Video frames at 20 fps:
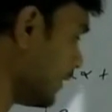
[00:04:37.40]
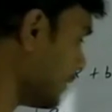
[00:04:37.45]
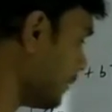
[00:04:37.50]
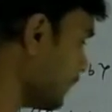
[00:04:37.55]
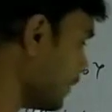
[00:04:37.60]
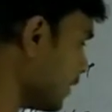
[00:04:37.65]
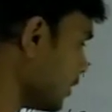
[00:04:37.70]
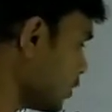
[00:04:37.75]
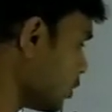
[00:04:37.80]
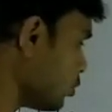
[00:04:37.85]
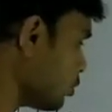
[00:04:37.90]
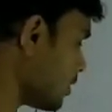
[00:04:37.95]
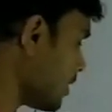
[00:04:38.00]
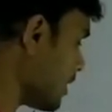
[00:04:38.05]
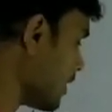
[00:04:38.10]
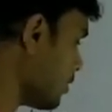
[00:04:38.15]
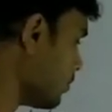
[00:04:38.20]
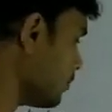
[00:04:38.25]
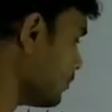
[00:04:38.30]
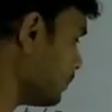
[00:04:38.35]
रही है चलो
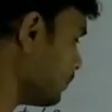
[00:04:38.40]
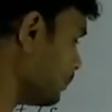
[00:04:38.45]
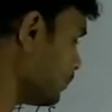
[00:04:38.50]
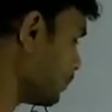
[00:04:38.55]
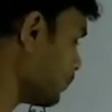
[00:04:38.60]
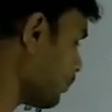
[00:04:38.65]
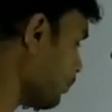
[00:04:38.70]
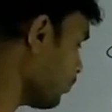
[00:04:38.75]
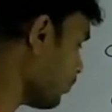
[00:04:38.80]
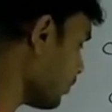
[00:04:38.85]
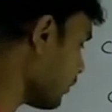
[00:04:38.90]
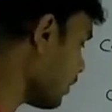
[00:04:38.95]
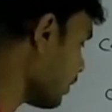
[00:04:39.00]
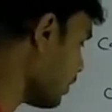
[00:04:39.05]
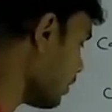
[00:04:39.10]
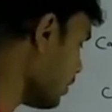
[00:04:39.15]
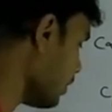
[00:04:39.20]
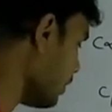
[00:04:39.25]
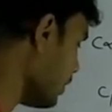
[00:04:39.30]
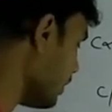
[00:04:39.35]
इसका
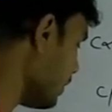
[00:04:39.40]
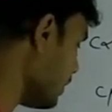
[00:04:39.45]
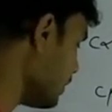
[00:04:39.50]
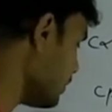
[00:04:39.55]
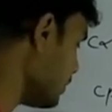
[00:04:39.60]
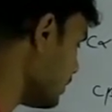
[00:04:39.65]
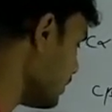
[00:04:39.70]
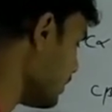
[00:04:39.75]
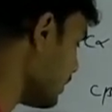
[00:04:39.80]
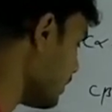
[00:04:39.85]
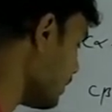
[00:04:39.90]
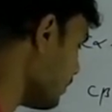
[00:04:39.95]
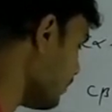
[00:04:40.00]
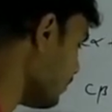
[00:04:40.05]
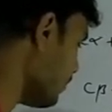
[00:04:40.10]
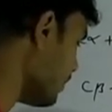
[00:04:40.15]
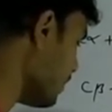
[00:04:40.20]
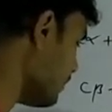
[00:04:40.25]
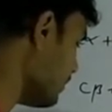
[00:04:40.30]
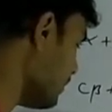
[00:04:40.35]
करो ए सी
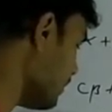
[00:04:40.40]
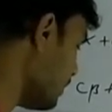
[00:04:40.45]
अल्फ़ा